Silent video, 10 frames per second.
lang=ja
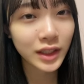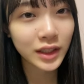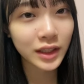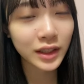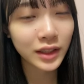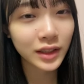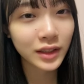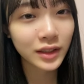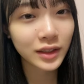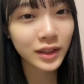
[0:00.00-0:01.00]
確かに
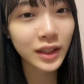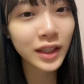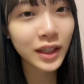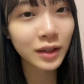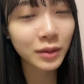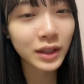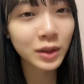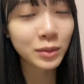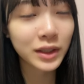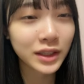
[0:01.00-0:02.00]
リリカは
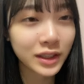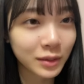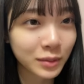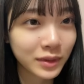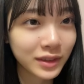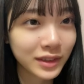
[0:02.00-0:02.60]
友達かも